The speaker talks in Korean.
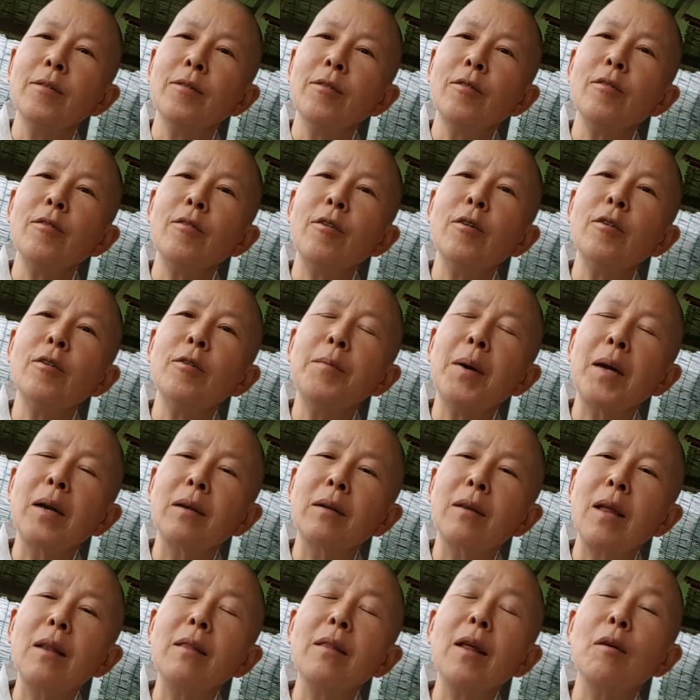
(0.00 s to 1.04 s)
때첫
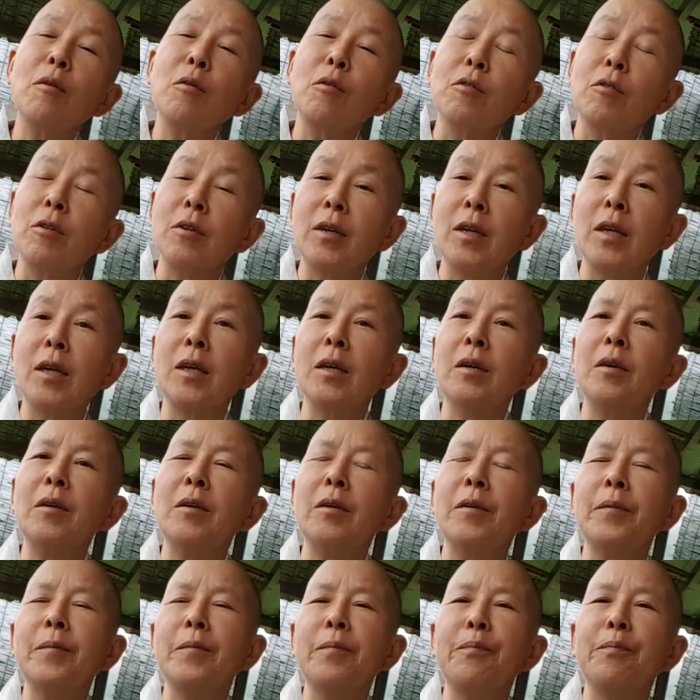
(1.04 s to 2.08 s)
걸음마를 뗀다고
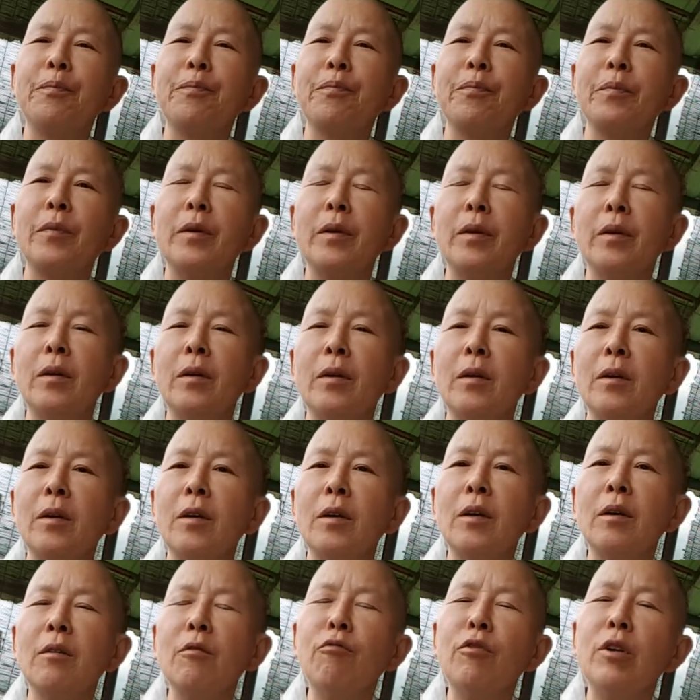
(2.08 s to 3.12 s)
그러잖아요.
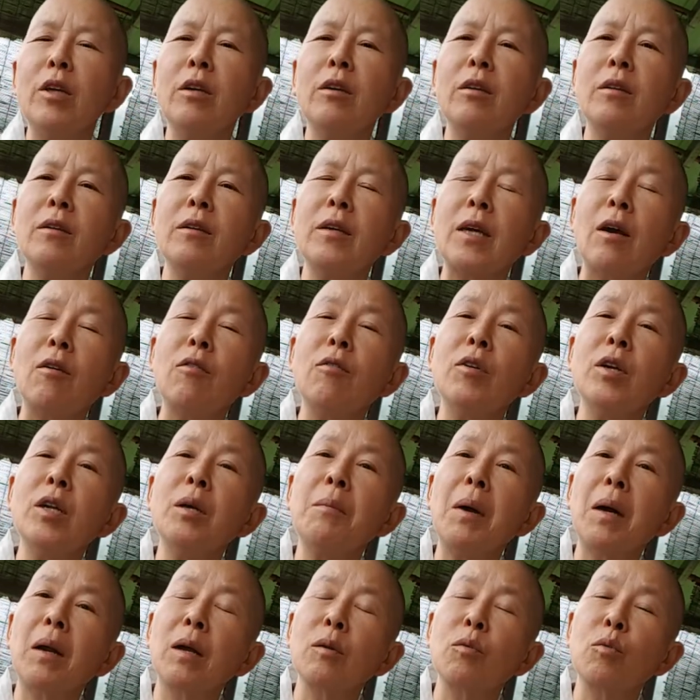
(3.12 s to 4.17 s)
그럼 우리는 장거리
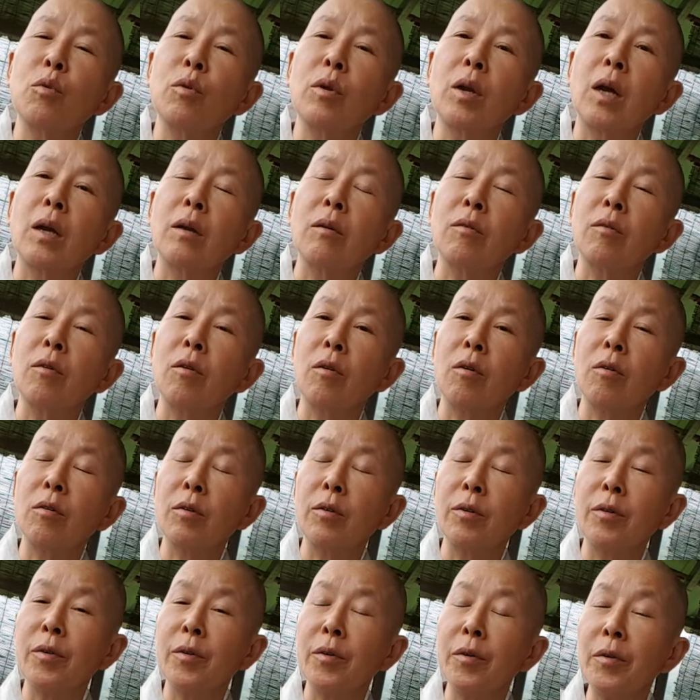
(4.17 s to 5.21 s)
마라톤을 하는
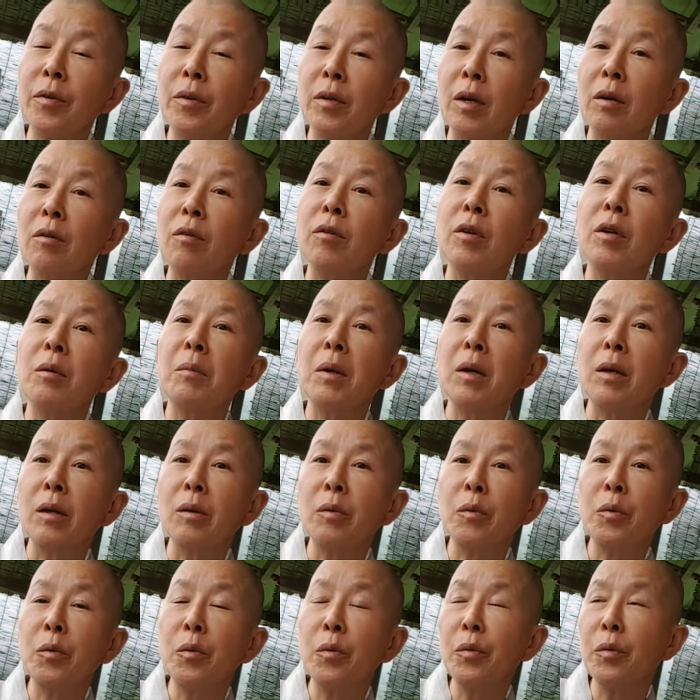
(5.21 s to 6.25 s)
거거든요. 장거리
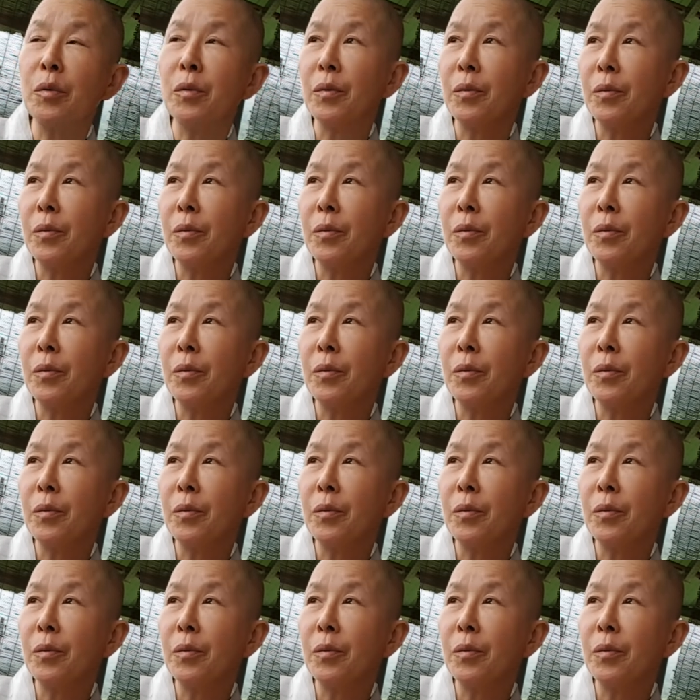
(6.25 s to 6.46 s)
마라톤.